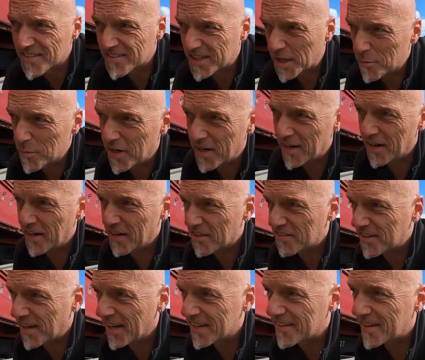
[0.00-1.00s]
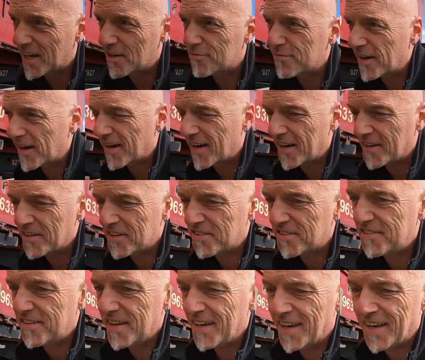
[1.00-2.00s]
Das kann man ja in der Zeitraffer gar nicht
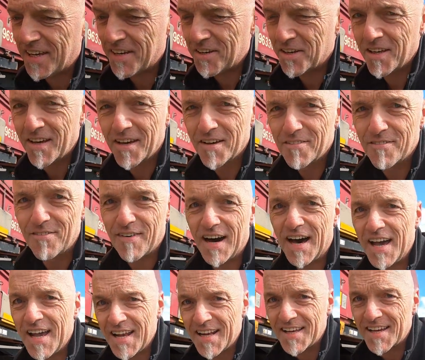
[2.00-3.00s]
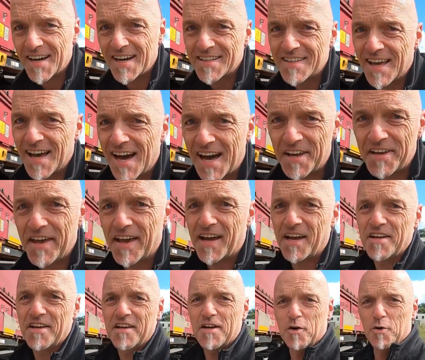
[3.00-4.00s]
sehen, weil ja der
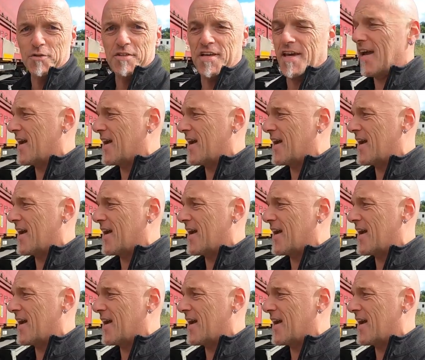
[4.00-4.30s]
Anhänger nicht nach unten